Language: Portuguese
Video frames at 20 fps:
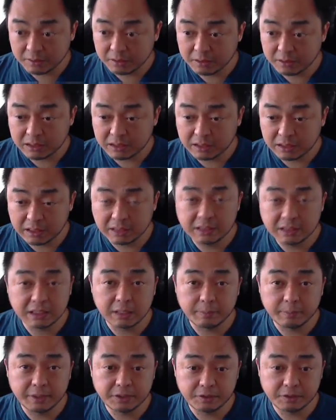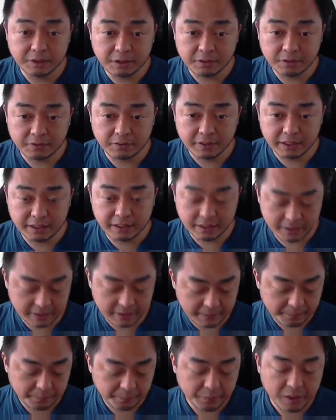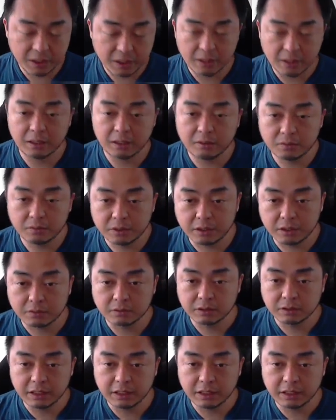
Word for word: falar da, da dica pay que eu falei que ia ter? É, o